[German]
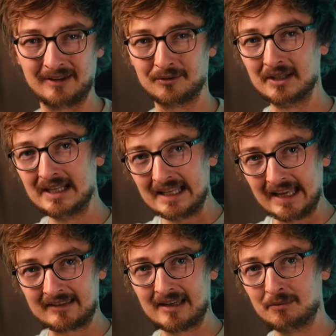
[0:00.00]
Also
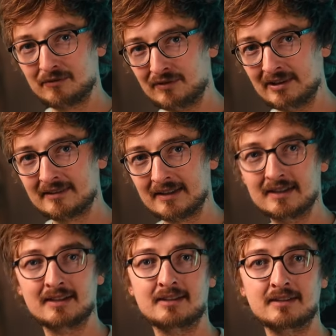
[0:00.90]
es gibt viele viele
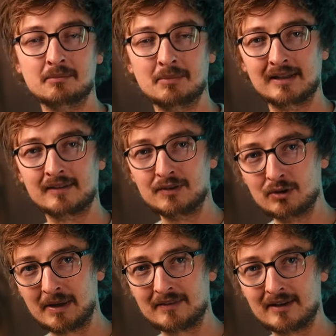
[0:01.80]
Dinge, die mittels
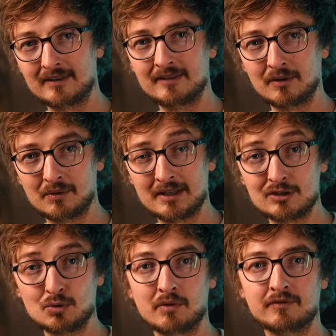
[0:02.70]
Videopersonalisierung in
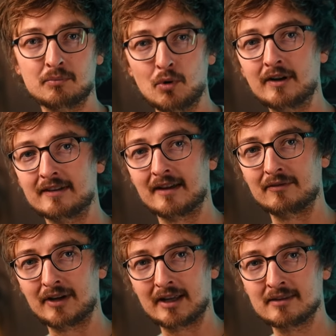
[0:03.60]
Zukunft möglich
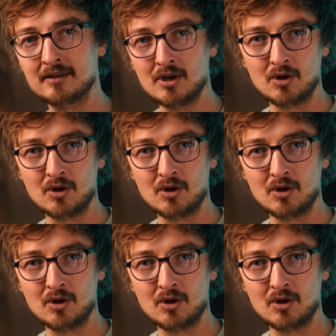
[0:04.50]
sein werden.